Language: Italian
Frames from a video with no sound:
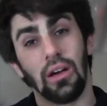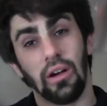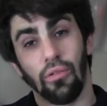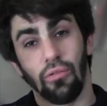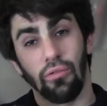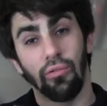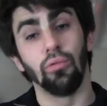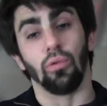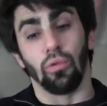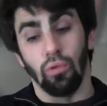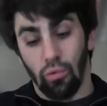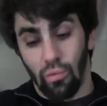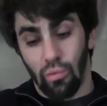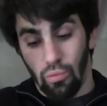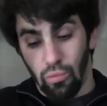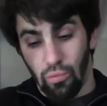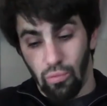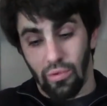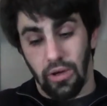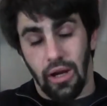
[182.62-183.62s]
Fu
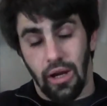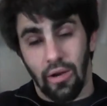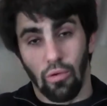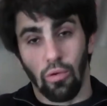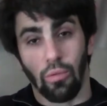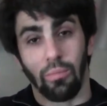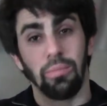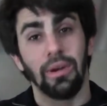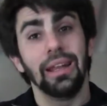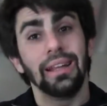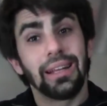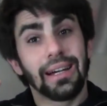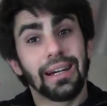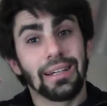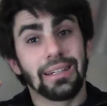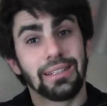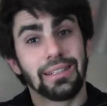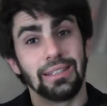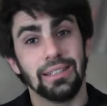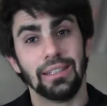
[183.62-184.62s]
un completa
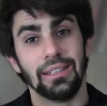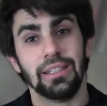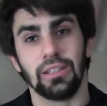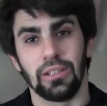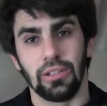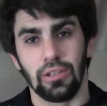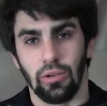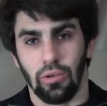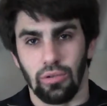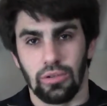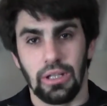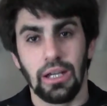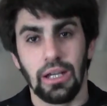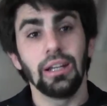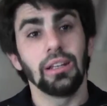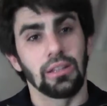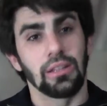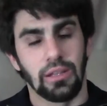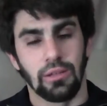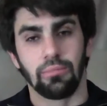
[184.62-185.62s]

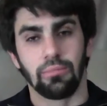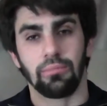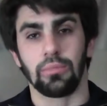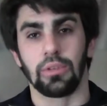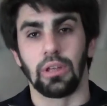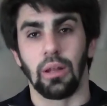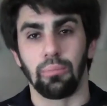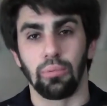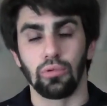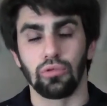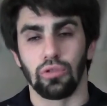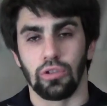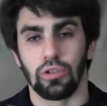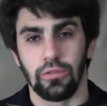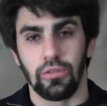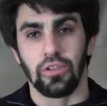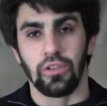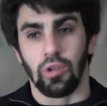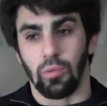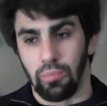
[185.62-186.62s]
idiota dal punto
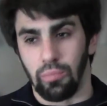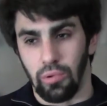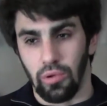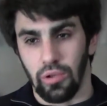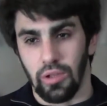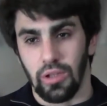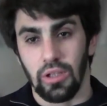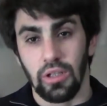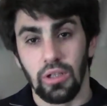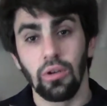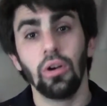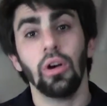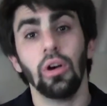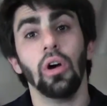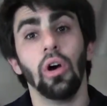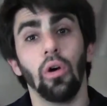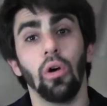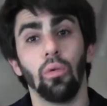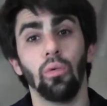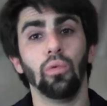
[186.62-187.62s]
di vista politico,
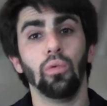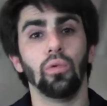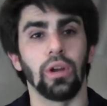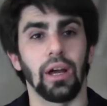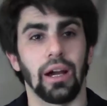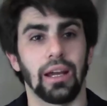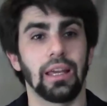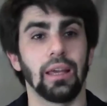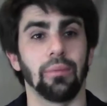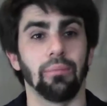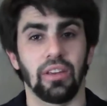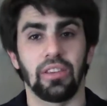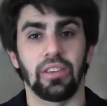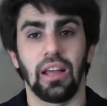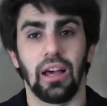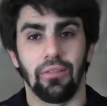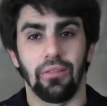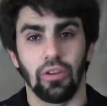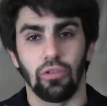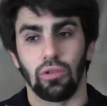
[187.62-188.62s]
una che
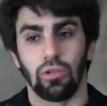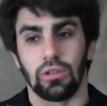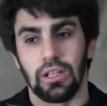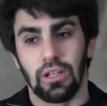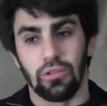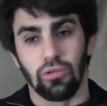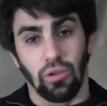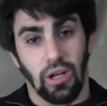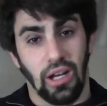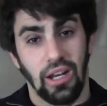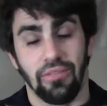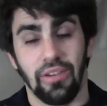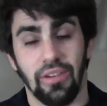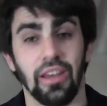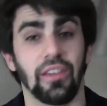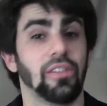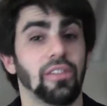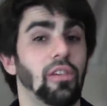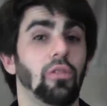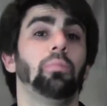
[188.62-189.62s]
badava soltanto alle
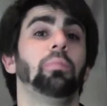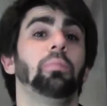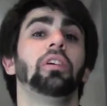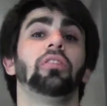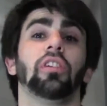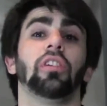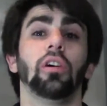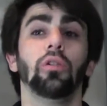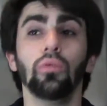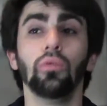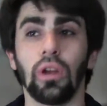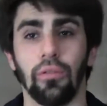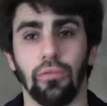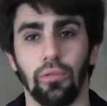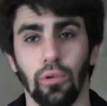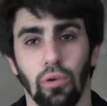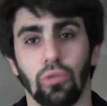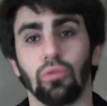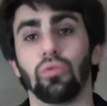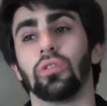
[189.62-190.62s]
feste, spese una
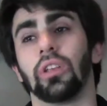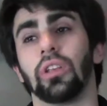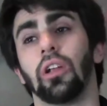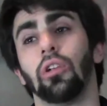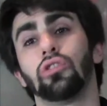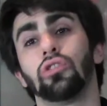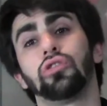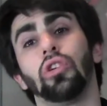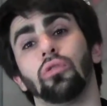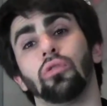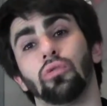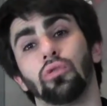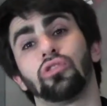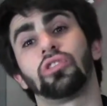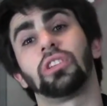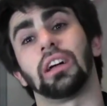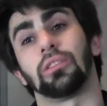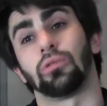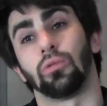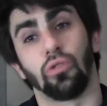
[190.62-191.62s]
fortuna, lasciò uno
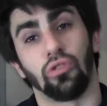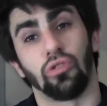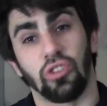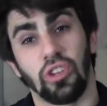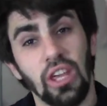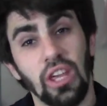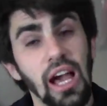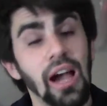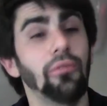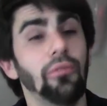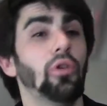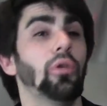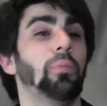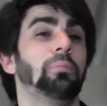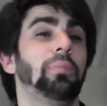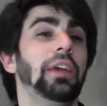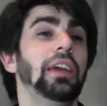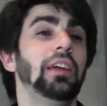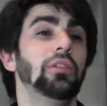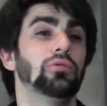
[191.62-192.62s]
stato schiavo
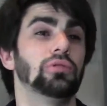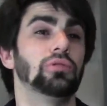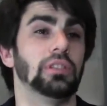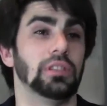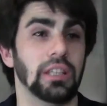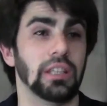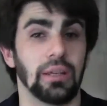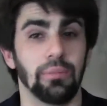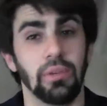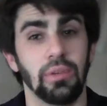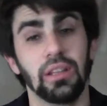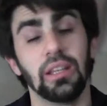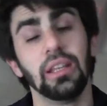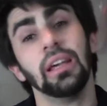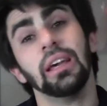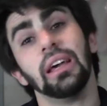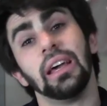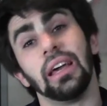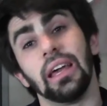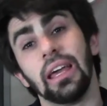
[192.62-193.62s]
pieno di debiti
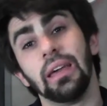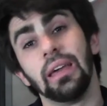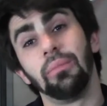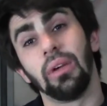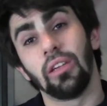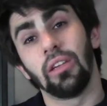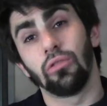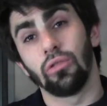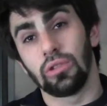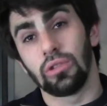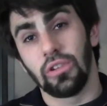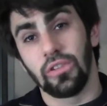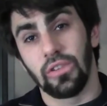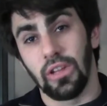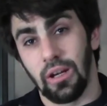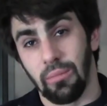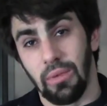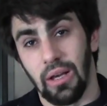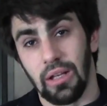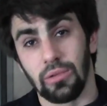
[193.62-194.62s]
e mezzo
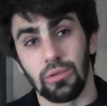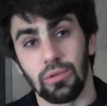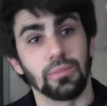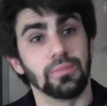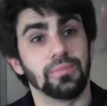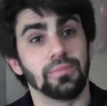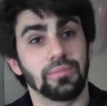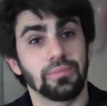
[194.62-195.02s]
disarmato,